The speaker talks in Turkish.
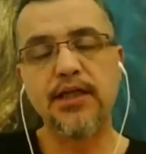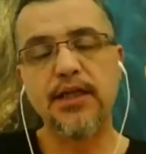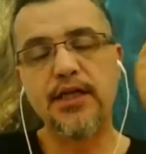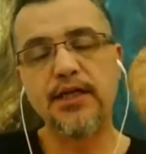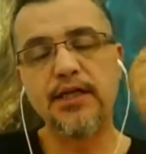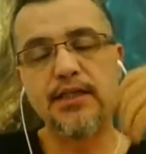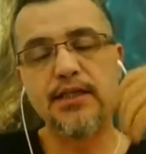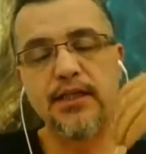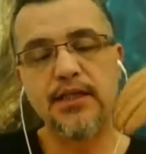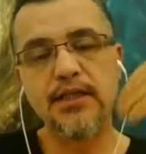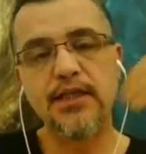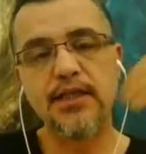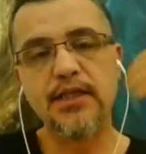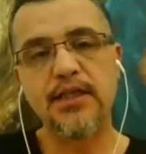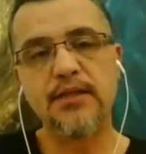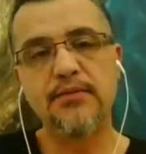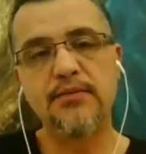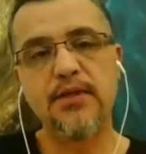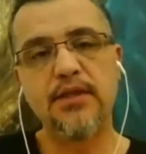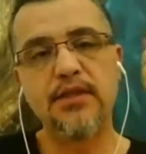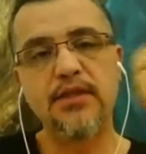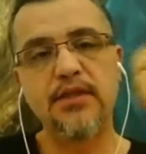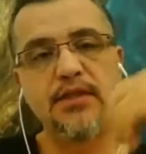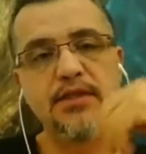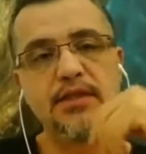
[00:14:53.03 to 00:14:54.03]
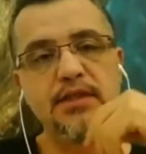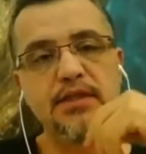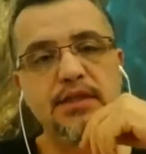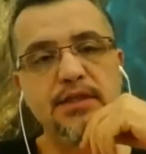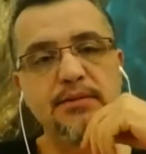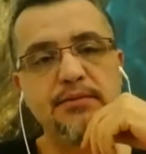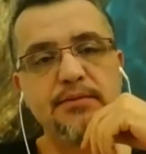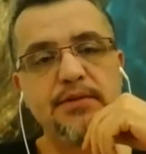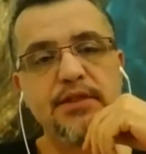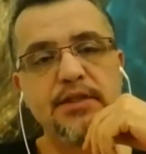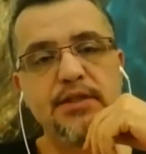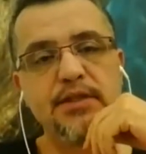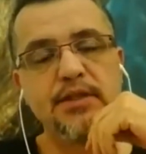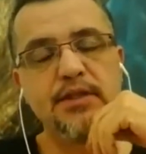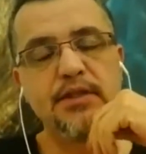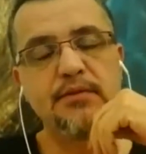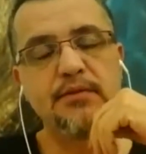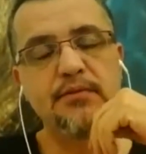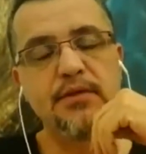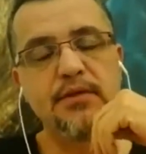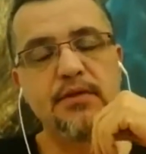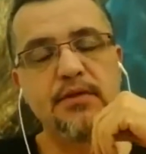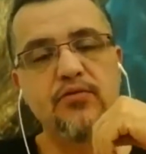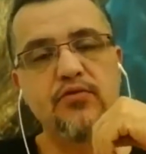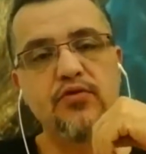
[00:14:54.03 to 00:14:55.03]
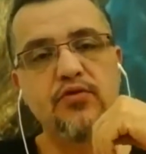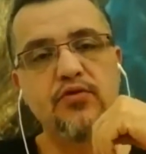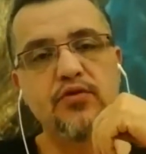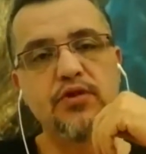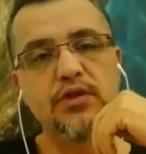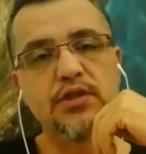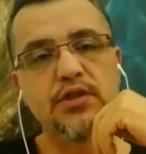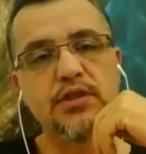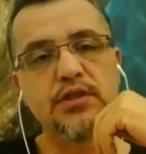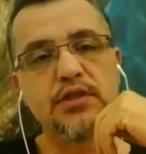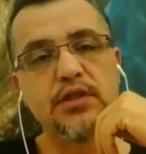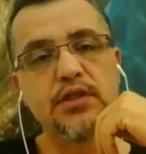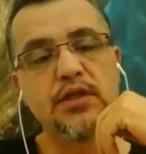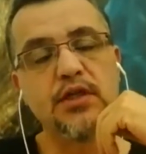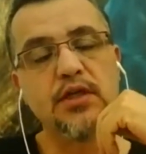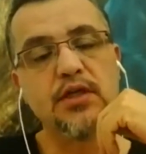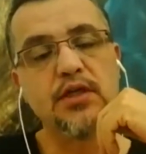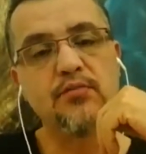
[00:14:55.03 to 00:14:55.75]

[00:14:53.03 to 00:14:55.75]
erkek egemendir demiştik ya bilim kurgu için.